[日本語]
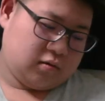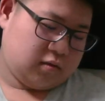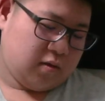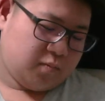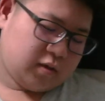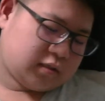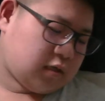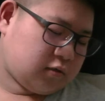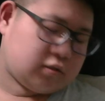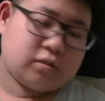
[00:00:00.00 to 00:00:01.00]
電波
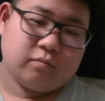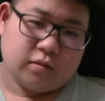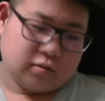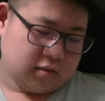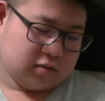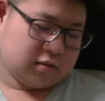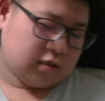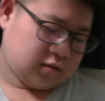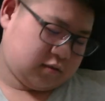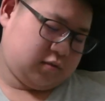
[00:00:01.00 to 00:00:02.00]
ジャックします。じゃあ
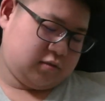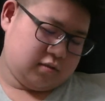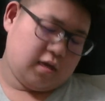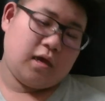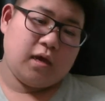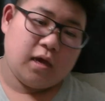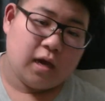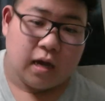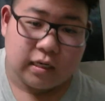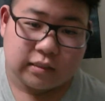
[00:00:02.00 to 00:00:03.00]
ジャックするんで、
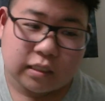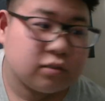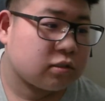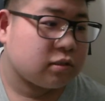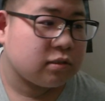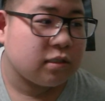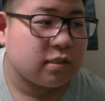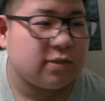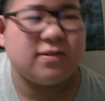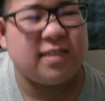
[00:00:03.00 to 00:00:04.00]
ハイジャックするんです
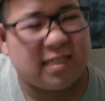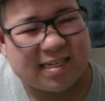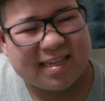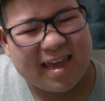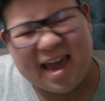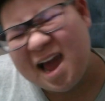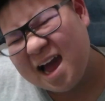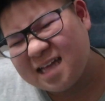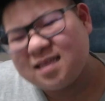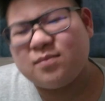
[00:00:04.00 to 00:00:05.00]
けどいいですかね
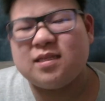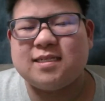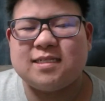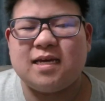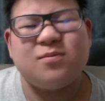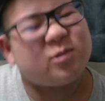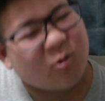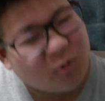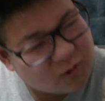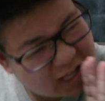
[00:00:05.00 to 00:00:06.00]
ああ、ダメですか。でもそ
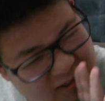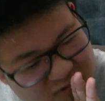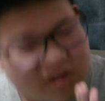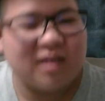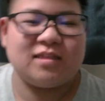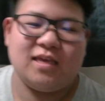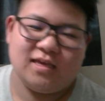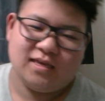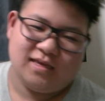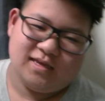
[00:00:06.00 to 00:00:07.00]
こをなんとかって
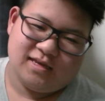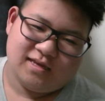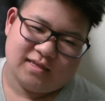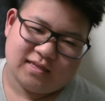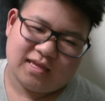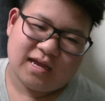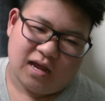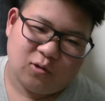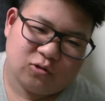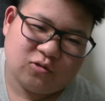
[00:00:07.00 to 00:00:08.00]
な。なんか
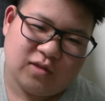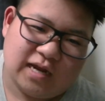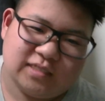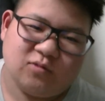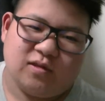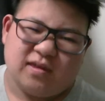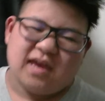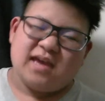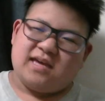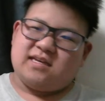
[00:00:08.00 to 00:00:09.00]
コントでありそうでね。
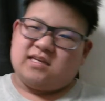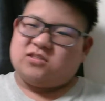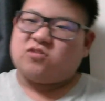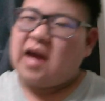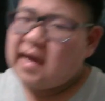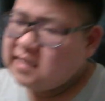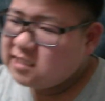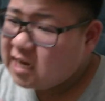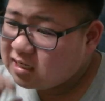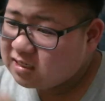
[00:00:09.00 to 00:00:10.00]
ちょっと
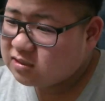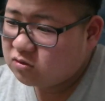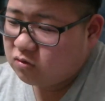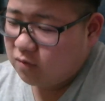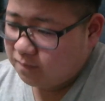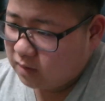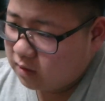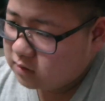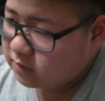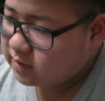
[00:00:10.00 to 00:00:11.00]
ハイジャック、ちょっと、
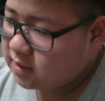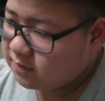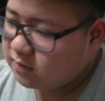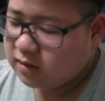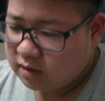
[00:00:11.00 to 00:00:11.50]
すいません。